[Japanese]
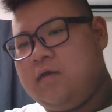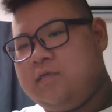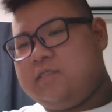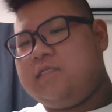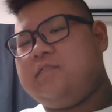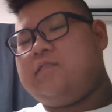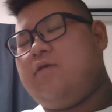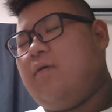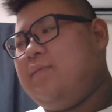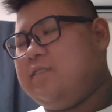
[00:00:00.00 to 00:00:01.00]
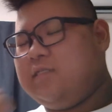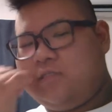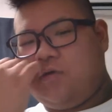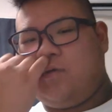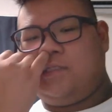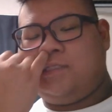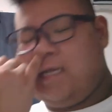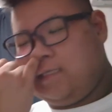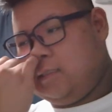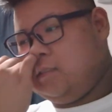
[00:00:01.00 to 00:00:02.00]
人生は別に損はしてな
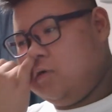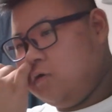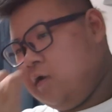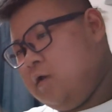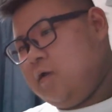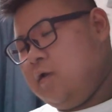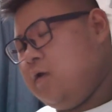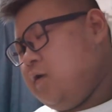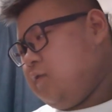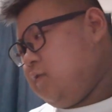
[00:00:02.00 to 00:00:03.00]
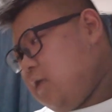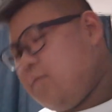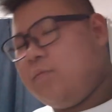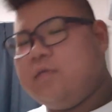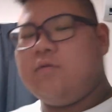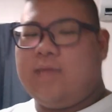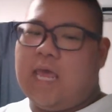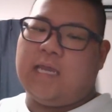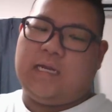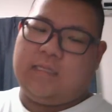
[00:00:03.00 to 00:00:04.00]
いんですよ。でも見る目
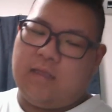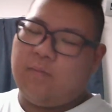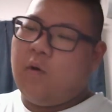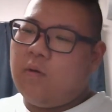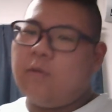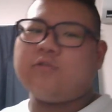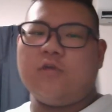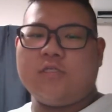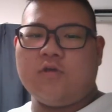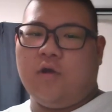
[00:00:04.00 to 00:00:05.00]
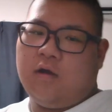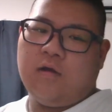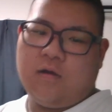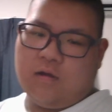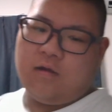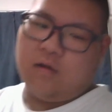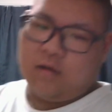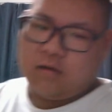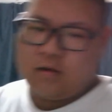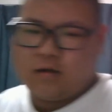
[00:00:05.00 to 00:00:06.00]
ないからね。盲目と一緒よ。うん。
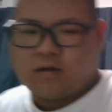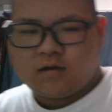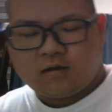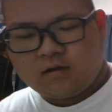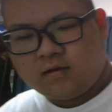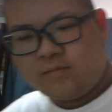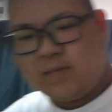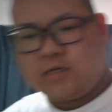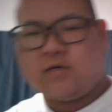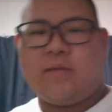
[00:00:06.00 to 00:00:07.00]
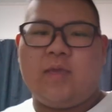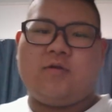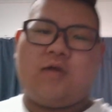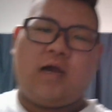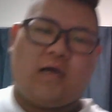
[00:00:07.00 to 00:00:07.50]
めくらめくら。